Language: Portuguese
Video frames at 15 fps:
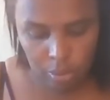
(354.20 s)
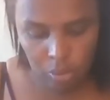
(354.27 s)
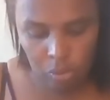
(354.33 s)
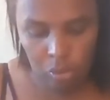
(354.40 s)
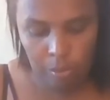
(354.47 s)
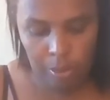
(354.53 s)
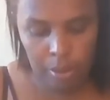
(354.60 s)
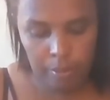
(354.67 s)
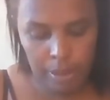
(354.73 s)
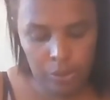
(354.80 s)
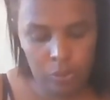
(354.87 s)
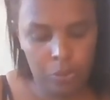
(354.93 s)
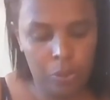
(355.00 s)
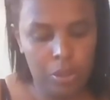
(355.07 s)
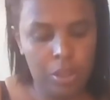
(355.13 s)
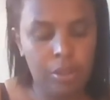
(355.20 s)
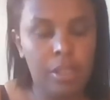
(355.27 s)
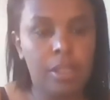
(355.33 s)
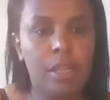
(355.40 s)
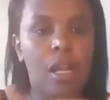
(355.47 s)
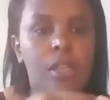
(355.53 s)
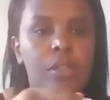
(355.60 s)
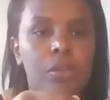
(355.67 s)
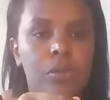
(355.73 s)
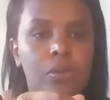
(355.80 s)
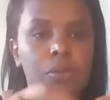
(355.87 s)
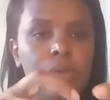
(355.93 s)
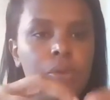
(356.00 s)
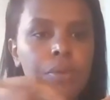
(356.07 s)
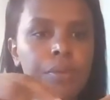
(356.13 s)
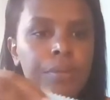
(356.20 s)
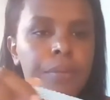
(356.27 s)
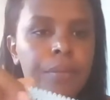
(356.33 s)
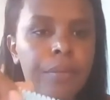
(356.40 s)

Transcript: Eu comprei mais um pouquinho desse azul.